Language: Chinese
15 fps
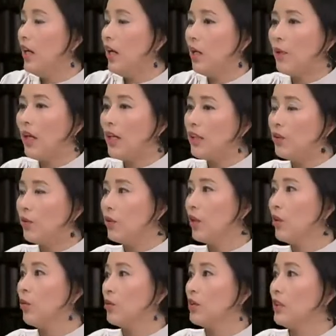啊！巴黎有一
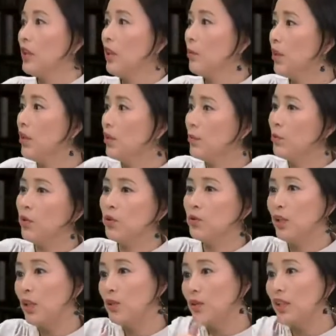个孔席，他们可能朋友
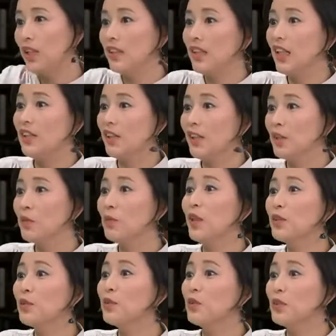圈还去点赞呢，对
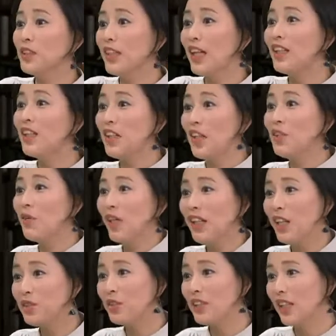吧？就有其他的人可
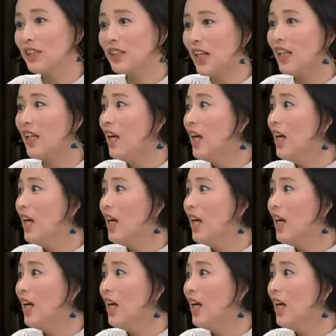能去点赞，